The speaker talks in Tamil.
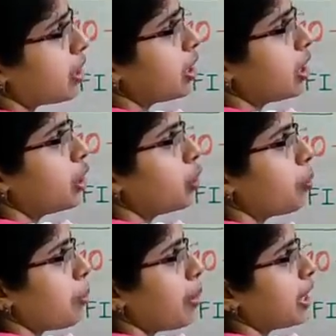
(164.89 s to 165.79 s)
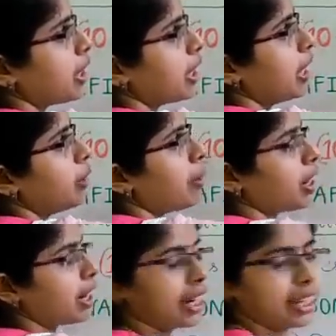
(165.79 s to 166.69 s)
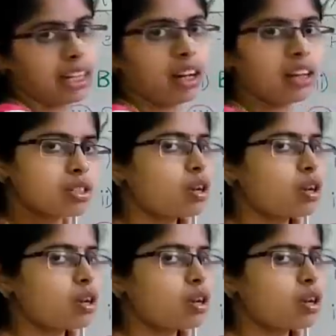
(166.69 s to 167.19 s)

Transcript: வந்து இன்னுமே பெட்டர் கீழ்பாக் கிடைக்கலாம்